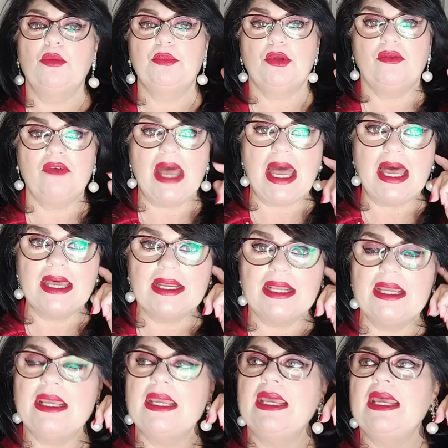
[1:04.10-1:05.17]

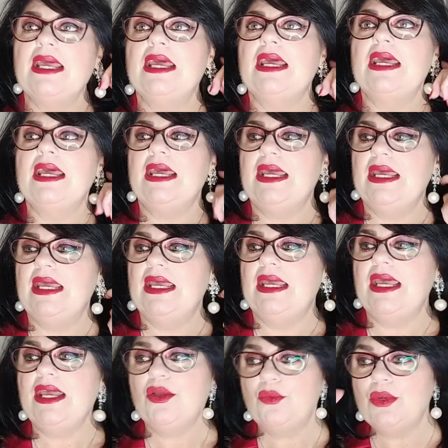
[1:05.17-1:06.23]
provare. E,
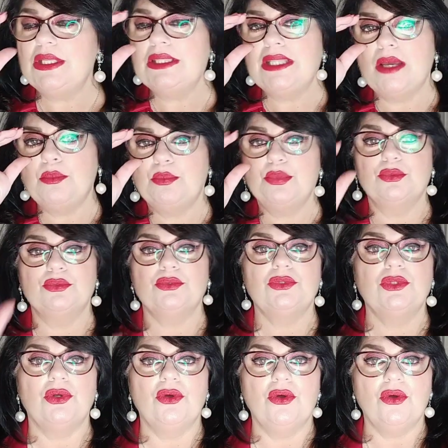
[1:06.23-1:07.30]
e, quindi
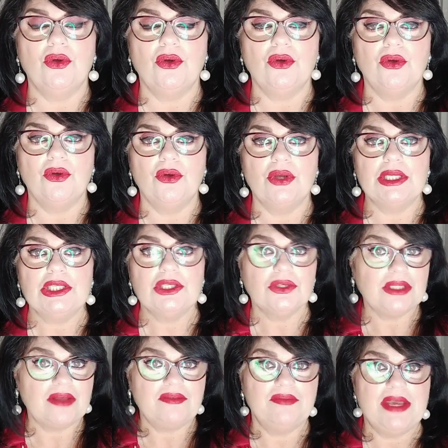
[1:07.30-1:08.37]
appunto io
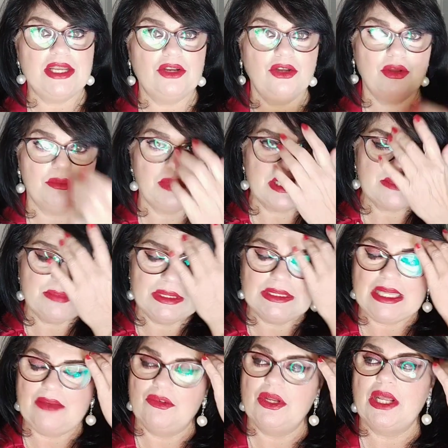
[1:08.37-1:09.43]
davvero non mi
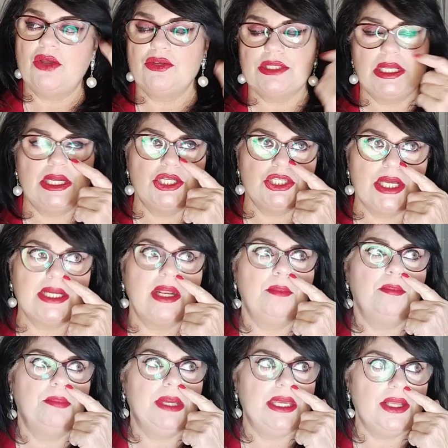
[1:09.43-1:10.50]
aspettavo una cosa del
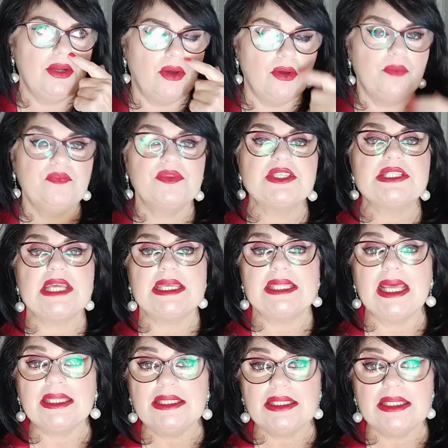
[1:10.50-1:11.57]
genere, però c'è
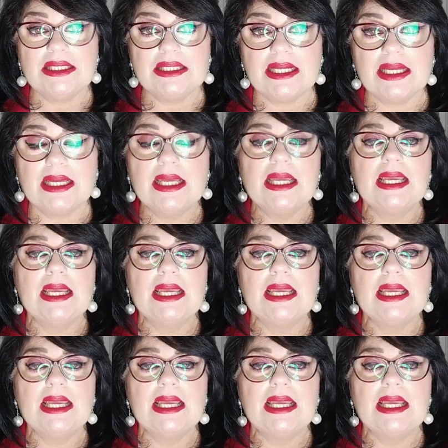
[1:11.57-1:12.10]
da dire